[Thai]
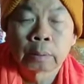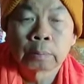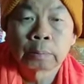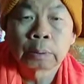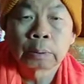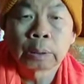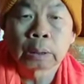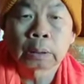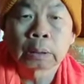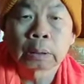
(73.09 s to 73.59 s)

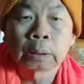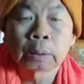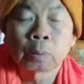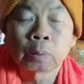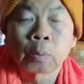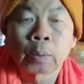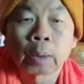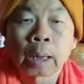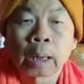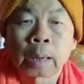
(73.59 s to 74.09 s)
เพื่อเกิด
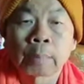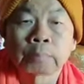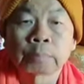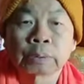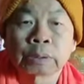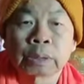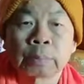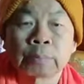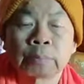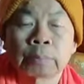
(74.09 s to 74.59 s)
ความ
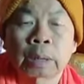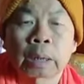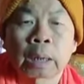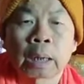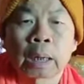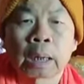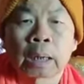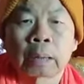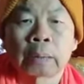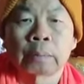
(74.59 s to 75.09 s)
สำ
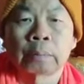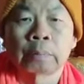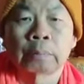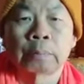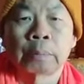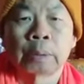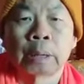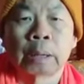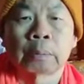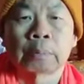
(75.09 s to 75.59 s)
ราญ
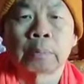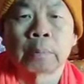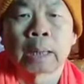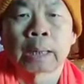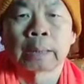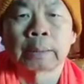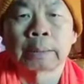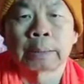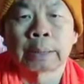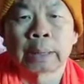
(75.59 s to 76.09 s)
เบิกบา
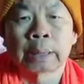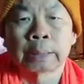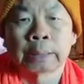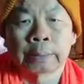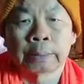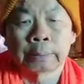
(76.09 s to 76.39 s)
นใจ